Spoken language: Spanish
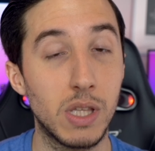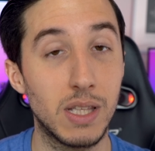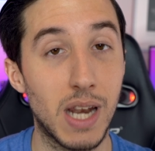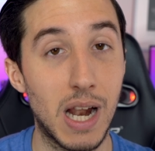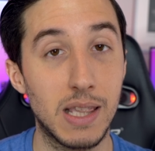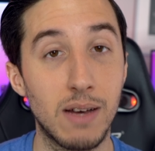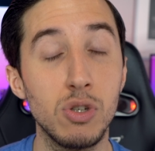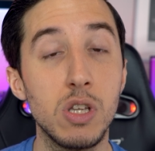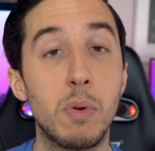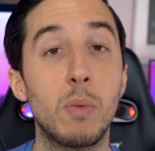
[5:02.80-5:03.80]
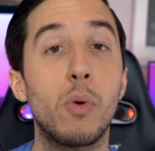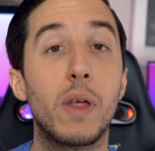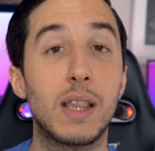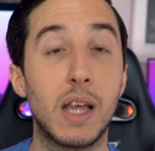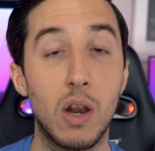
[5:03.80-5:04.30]
tendrá altavoces, pero puede
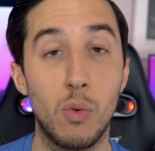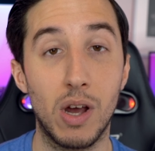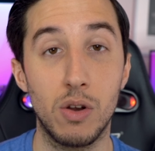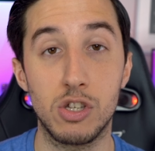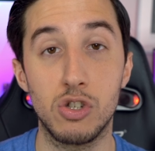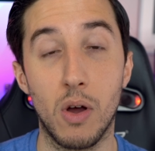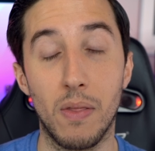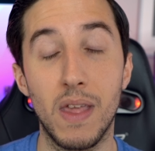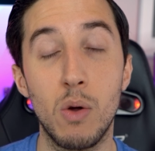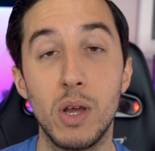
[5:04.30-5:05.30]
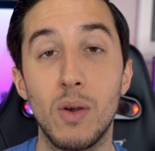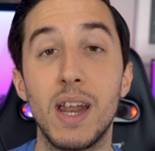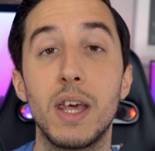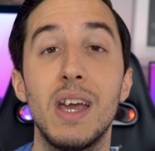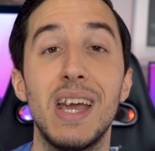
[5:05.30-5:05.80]
que tenga alguna conexión de
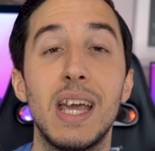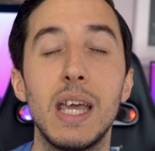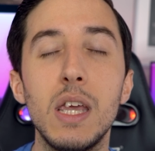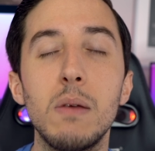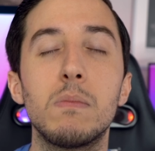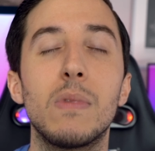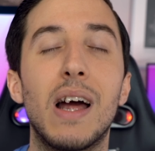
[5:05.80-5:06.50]
auriculares y